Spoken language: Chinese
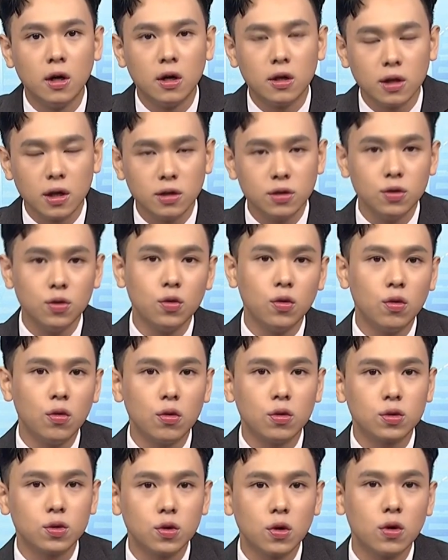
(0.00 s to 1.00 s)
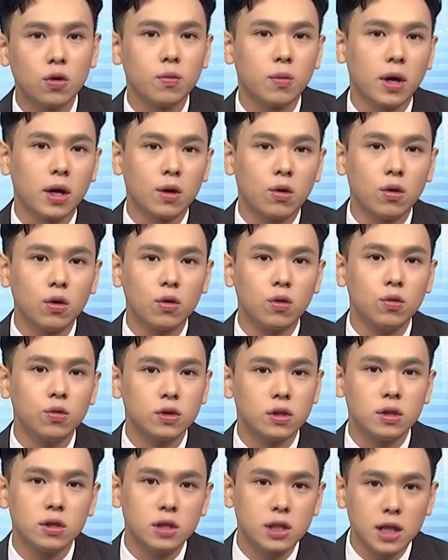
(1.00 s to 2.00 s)
但是如果说美国股
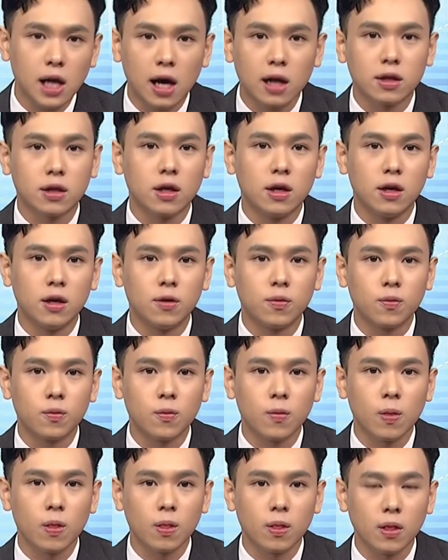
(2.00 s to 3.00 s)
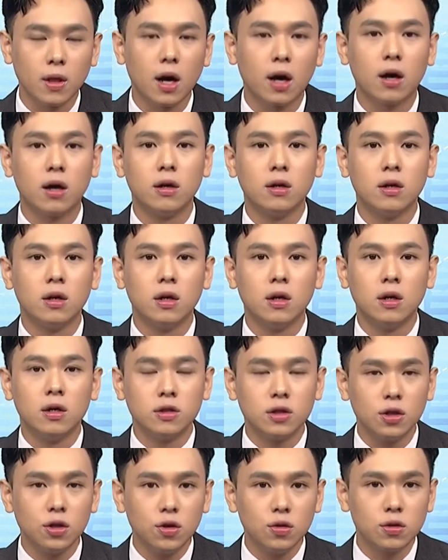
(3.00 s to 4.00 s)
市下跌，那
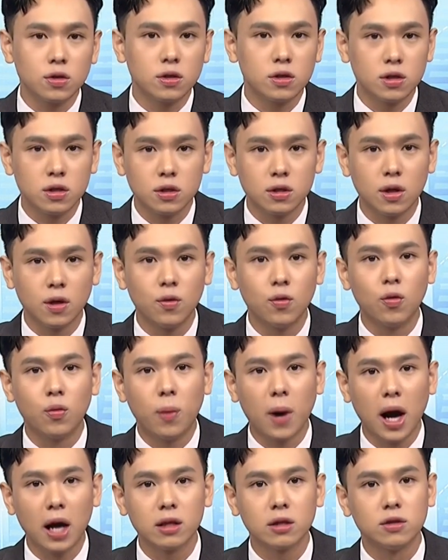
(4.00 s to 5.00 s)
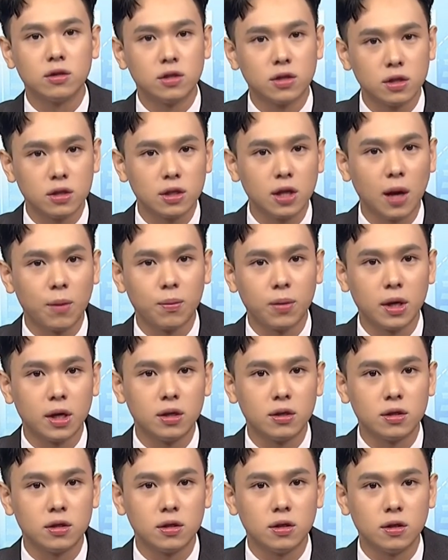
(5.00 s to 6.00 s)
这六十四点五趴的资产配
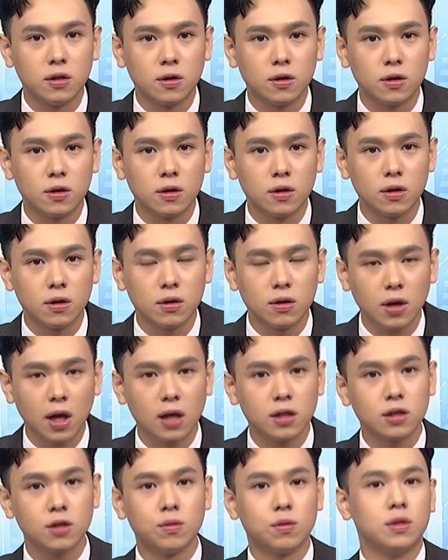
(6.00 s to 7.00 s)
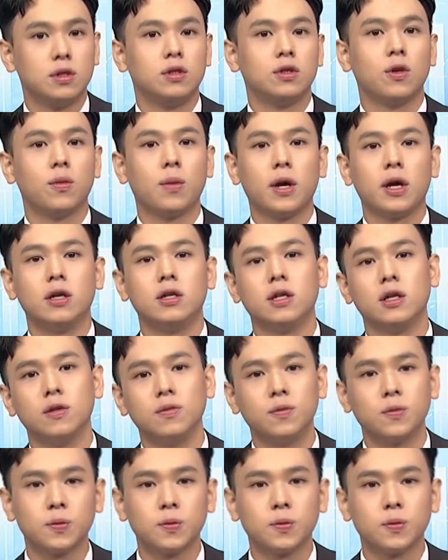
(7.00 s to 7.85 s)
置，它是不是就赔钱？